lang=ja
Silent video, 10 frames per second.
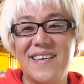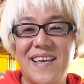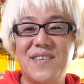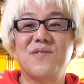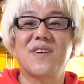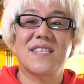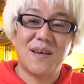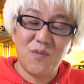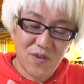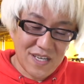いう
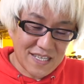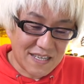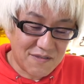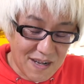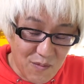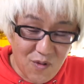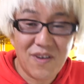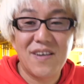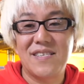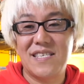方もいらっしゃるかも
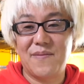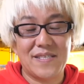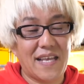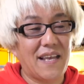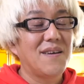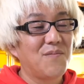しれません。